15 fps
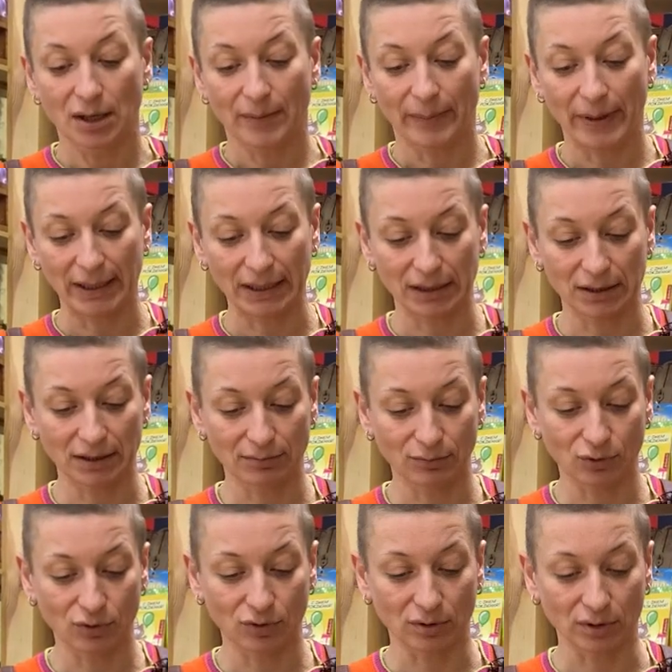
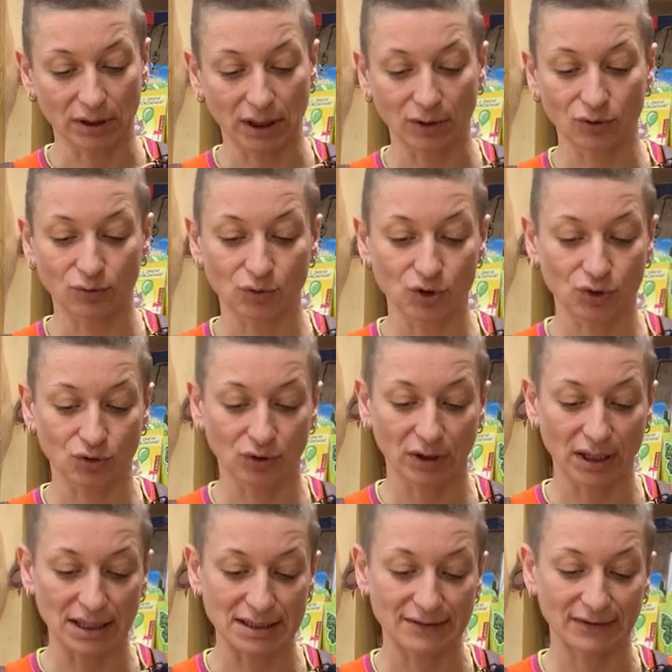поэтому я думаю, что
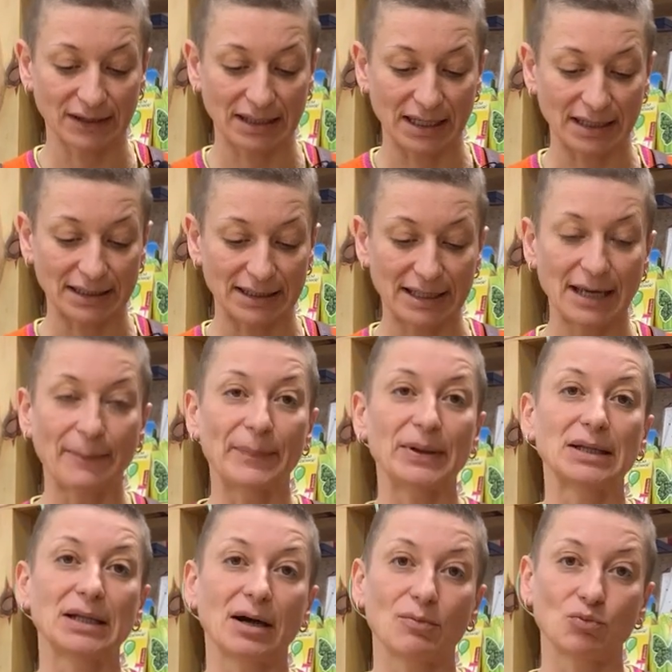он назван так не
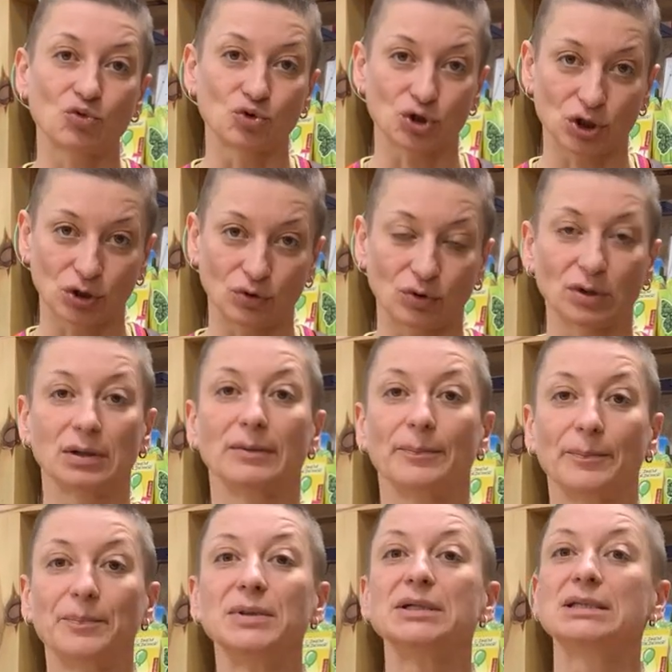потому, что он
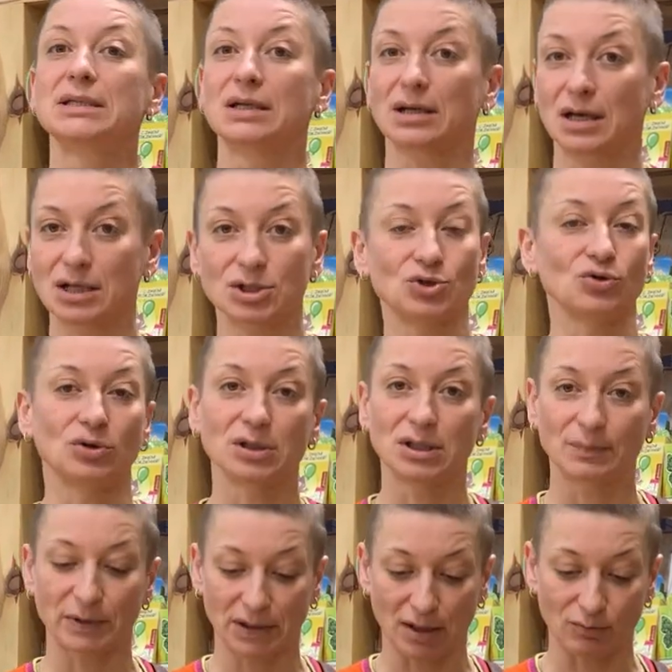быстро растет, и
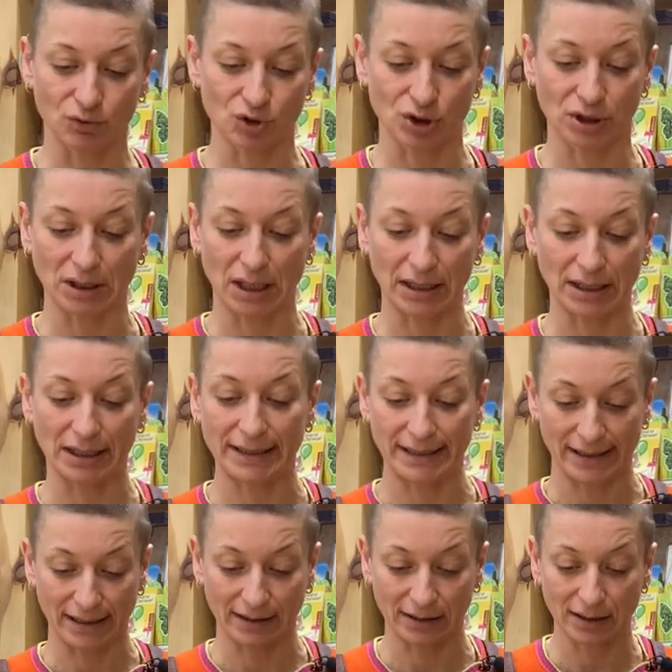не потому, что она
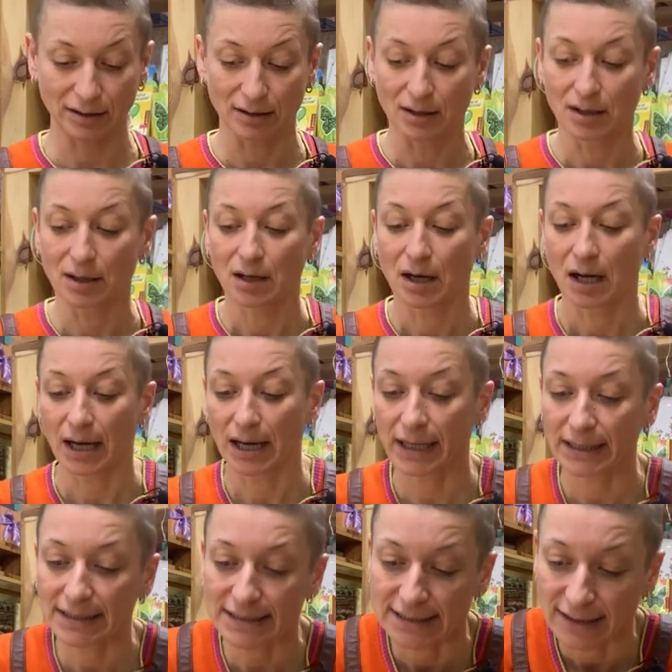лиана, а
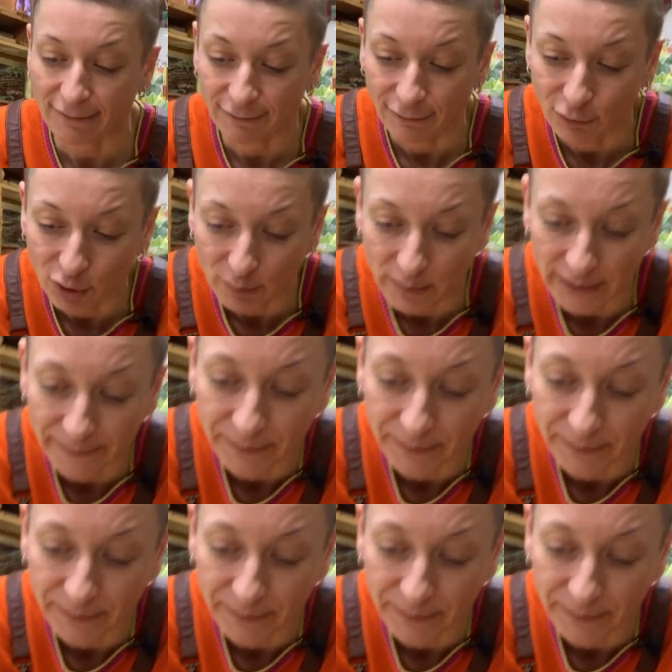из-за формы